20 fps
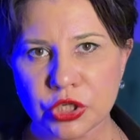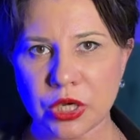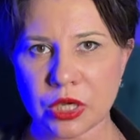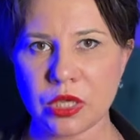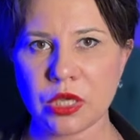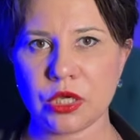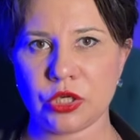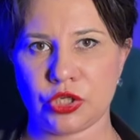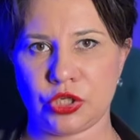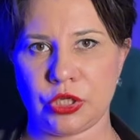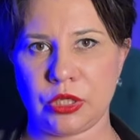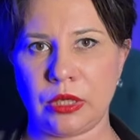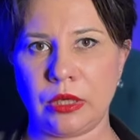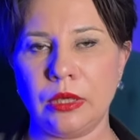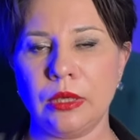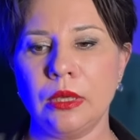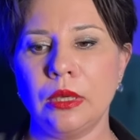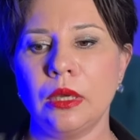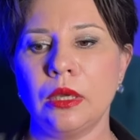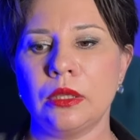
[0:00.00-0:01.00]
конечно
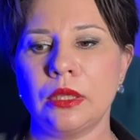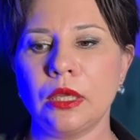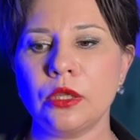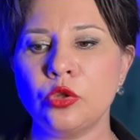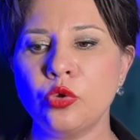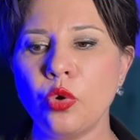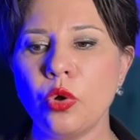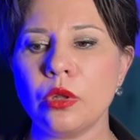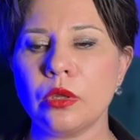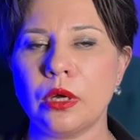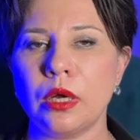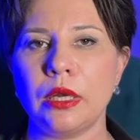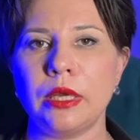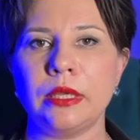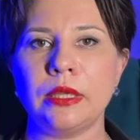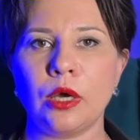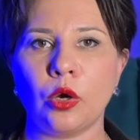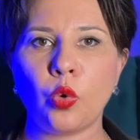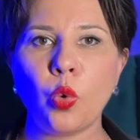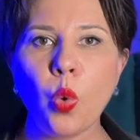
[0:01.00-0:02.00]
надолго ли,
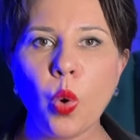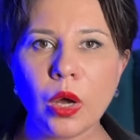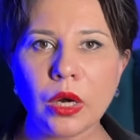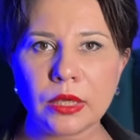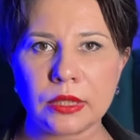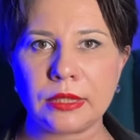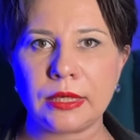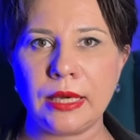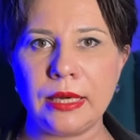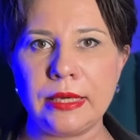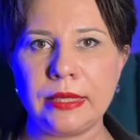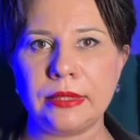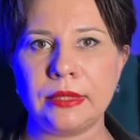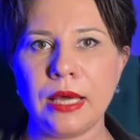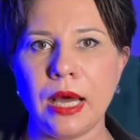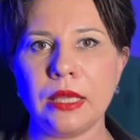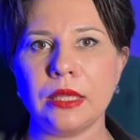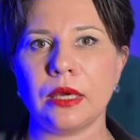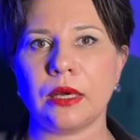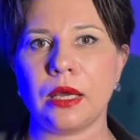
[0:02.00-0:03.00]
на коротко ли,
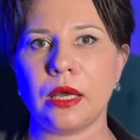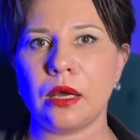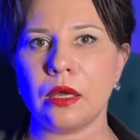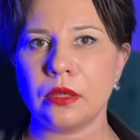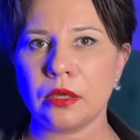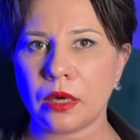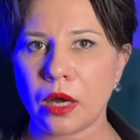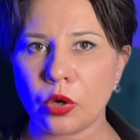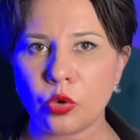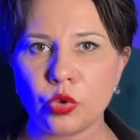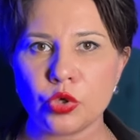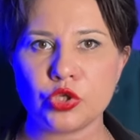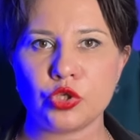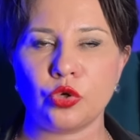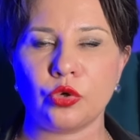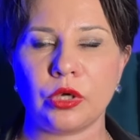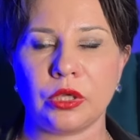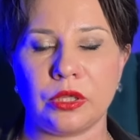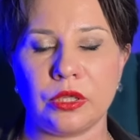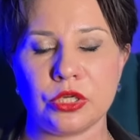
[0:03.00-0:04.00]
да, на, на какой
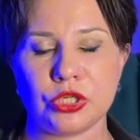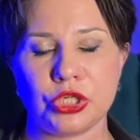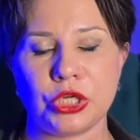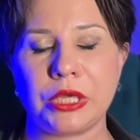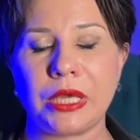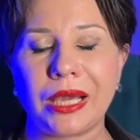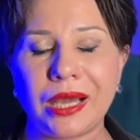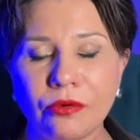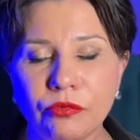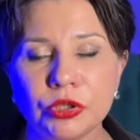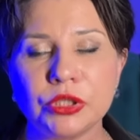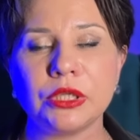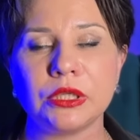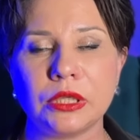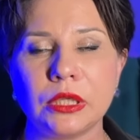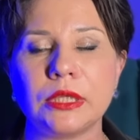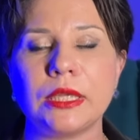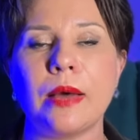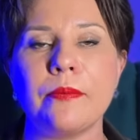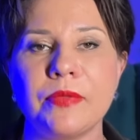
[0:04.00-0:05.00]
срок отношений. Кого-то
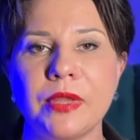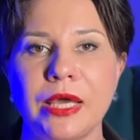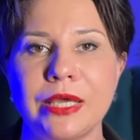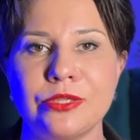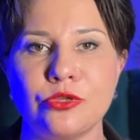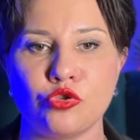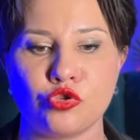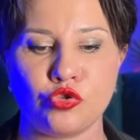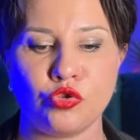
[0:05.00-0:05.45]
ты там найдешь.